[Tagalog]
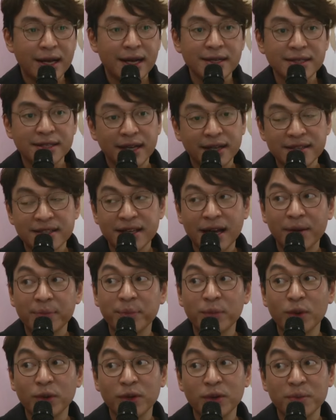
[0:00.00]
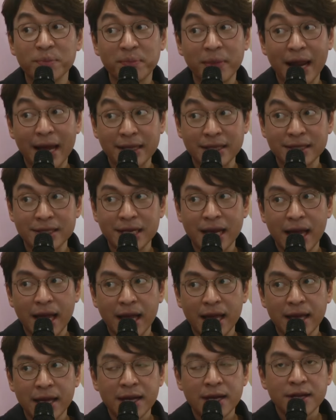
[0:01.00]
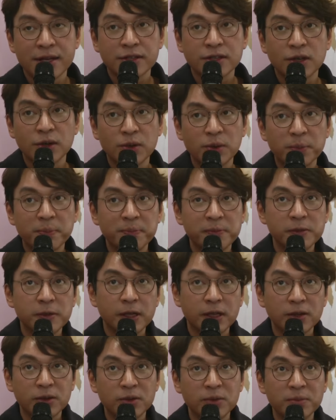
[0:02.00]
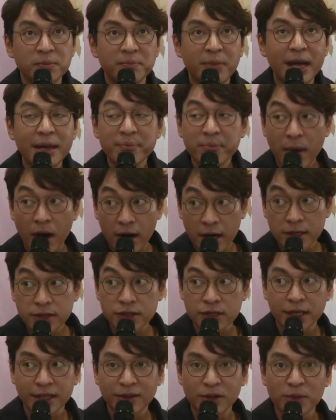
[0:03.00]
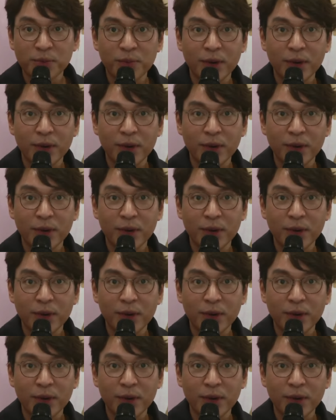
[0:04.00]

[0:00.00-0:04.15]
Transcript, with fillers: nakasaksak po yung plancha. So, yung by March, itong